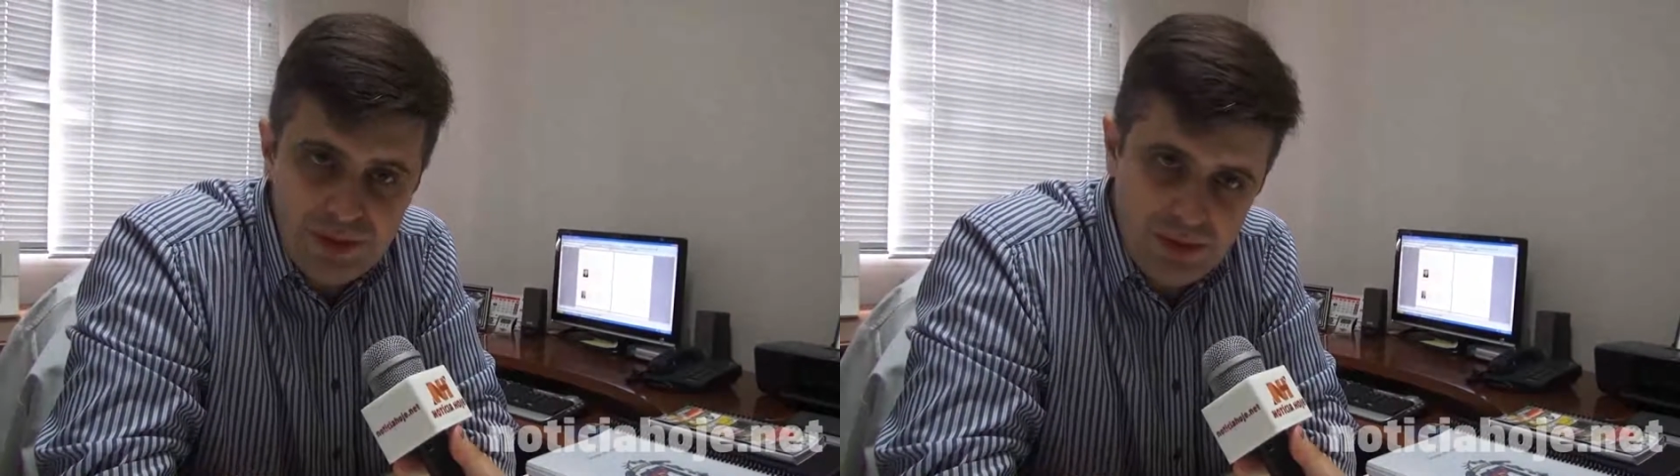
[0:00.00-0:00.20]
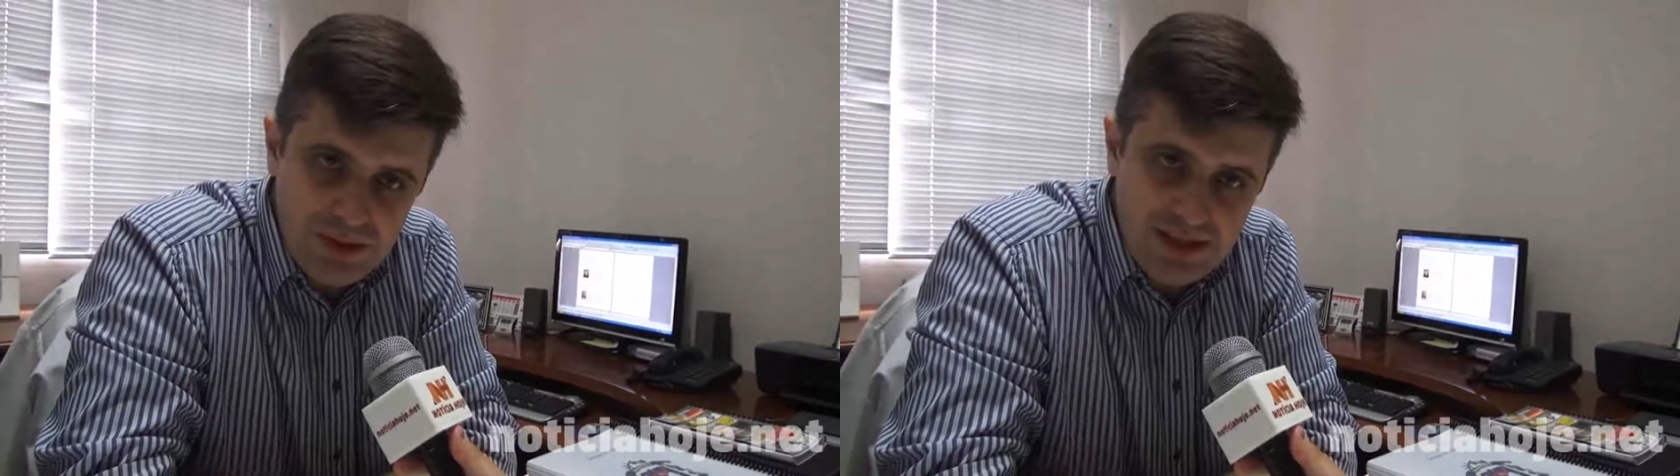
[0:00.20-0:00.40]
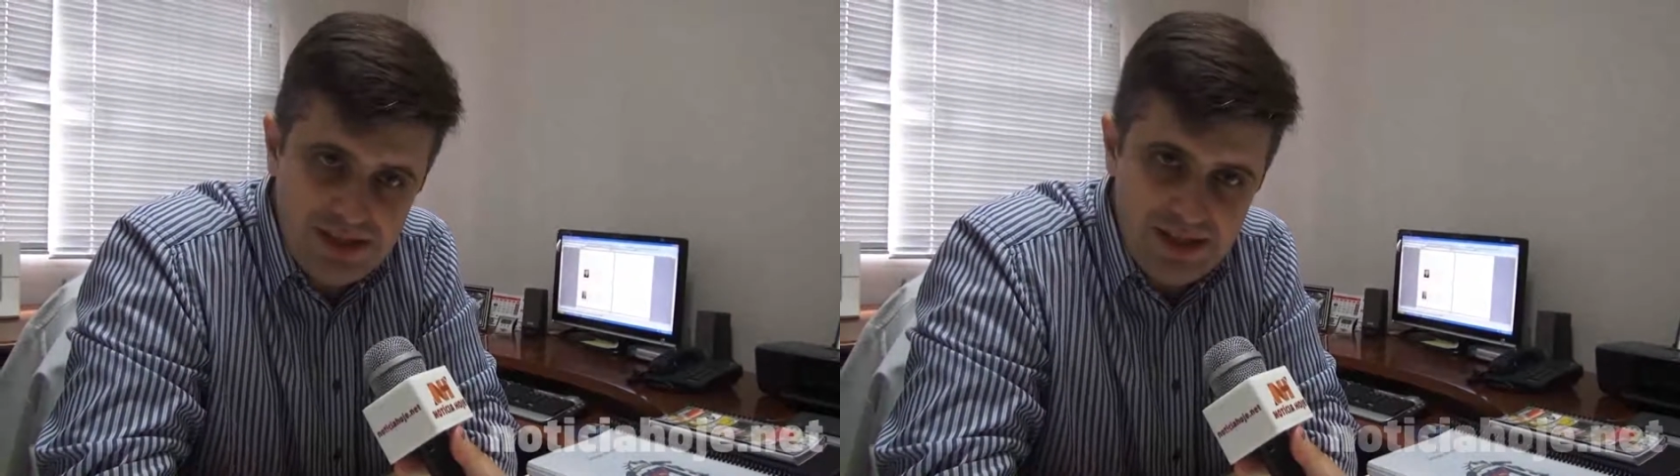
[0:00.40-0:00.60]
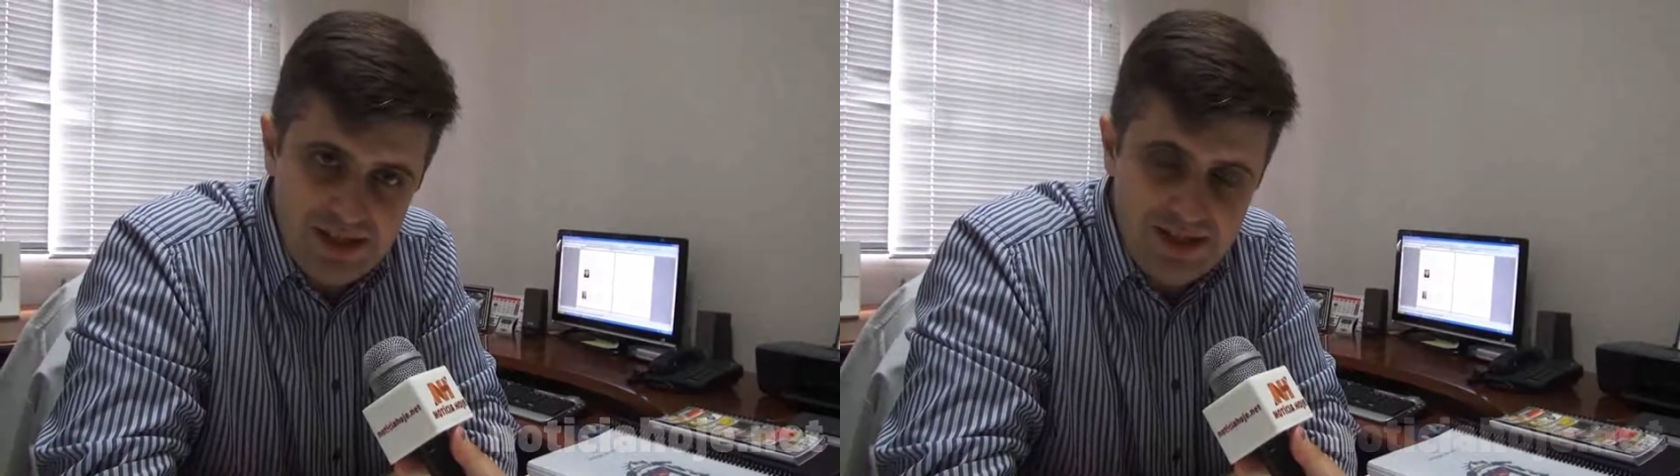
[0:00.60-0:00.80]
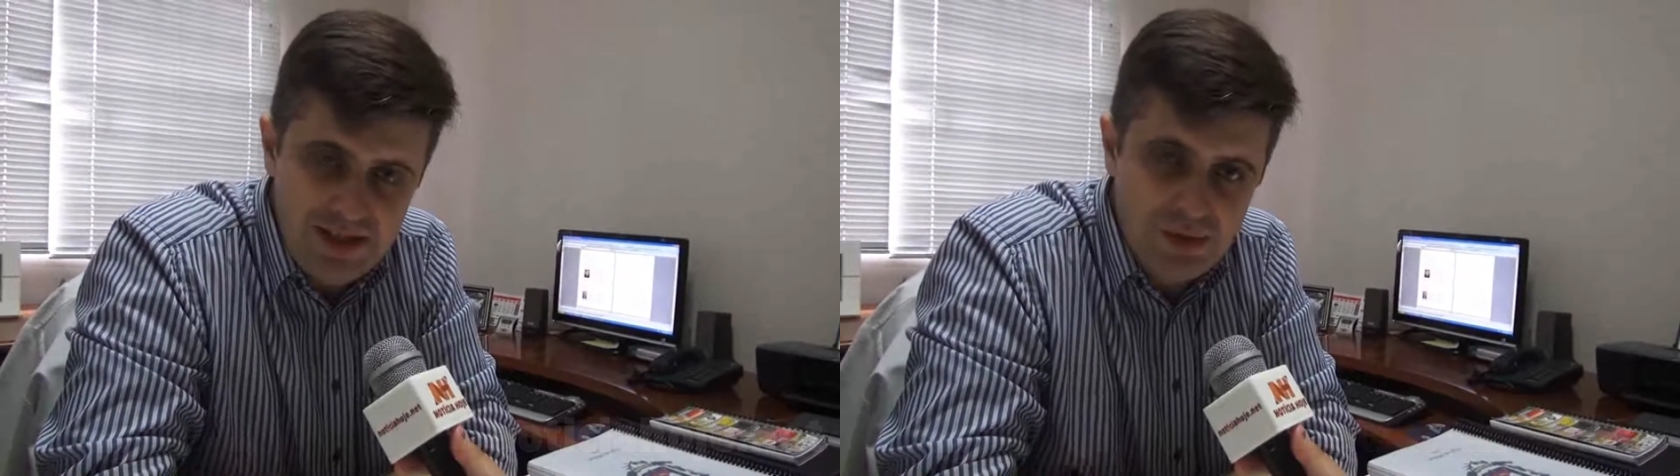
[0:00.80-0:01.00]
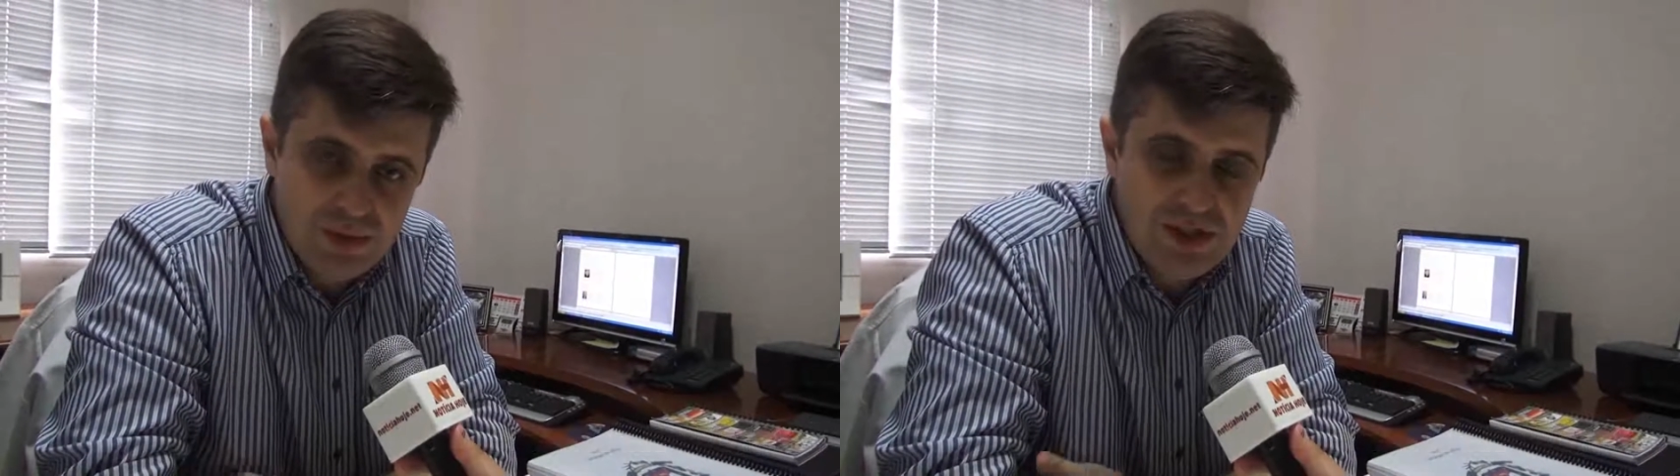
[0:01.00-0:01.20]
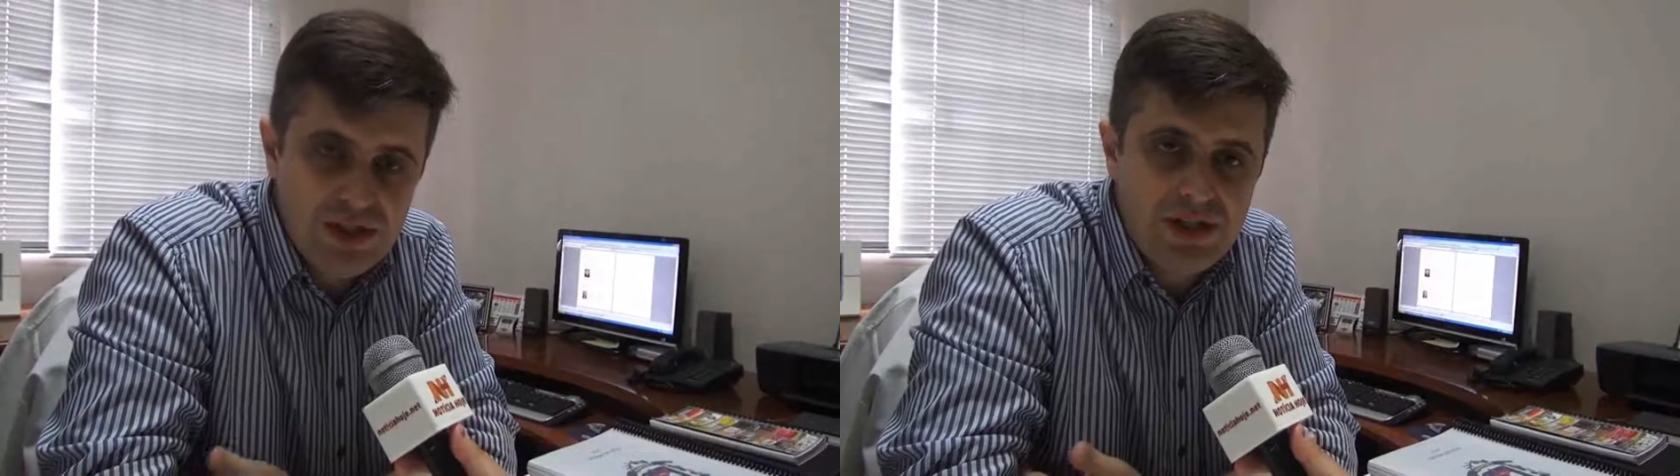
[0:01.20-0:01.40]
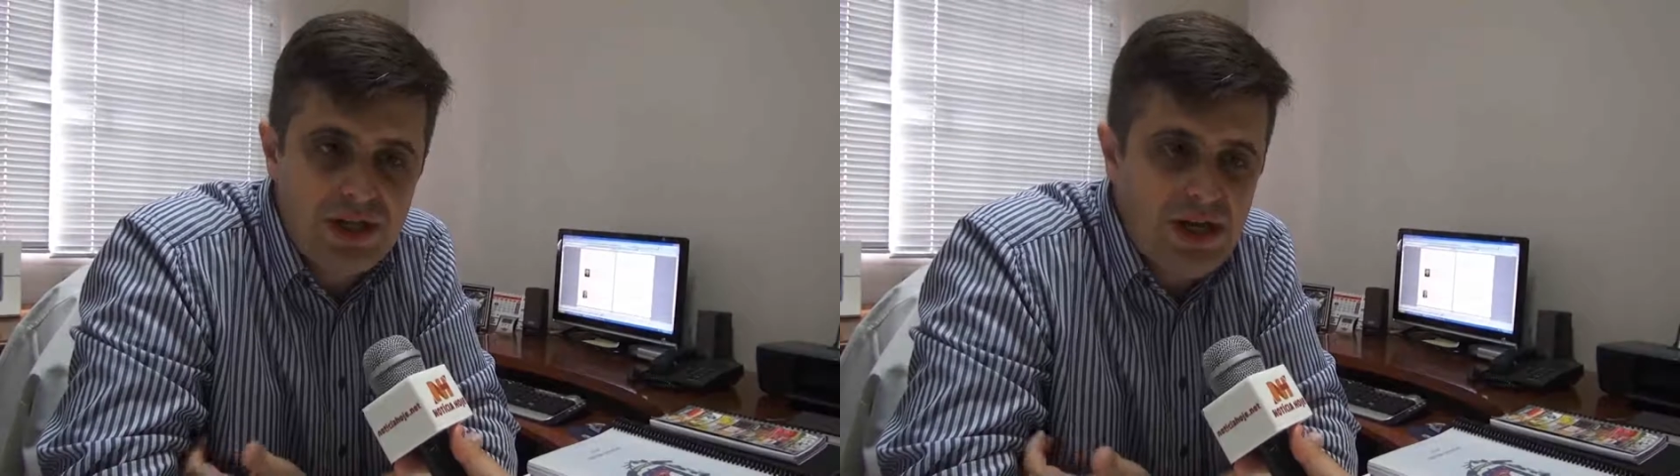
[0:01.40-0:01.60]
ruas da cidade, ou
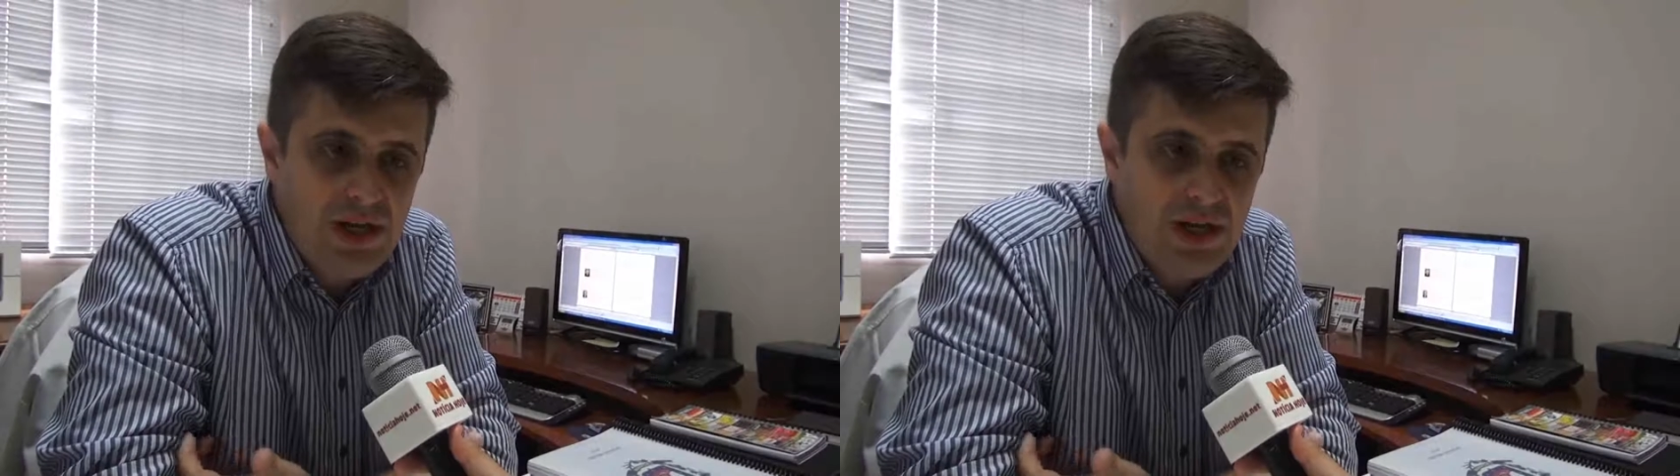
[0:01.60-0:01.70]
seja,